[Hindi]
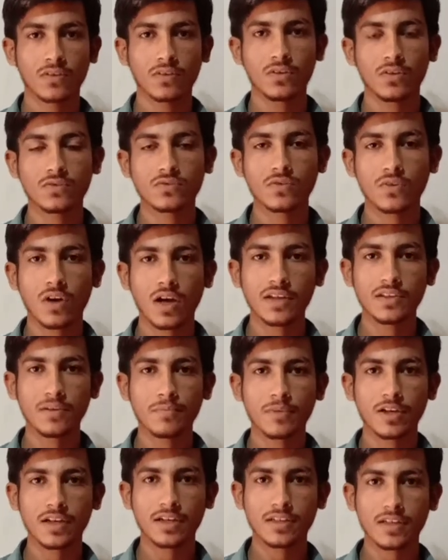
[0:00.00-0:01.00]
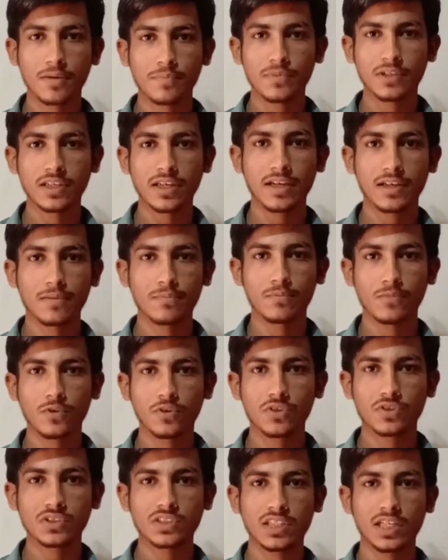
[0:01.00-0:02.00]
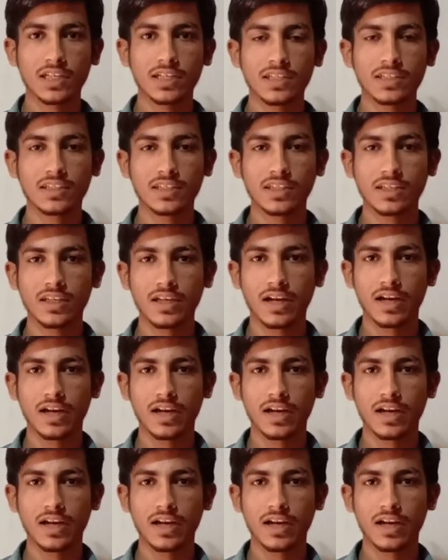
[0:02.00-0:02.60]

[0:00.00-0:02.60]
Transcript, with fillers: दोस्तों आज हमारा टॉपिक है कि मोटरसाइकिल की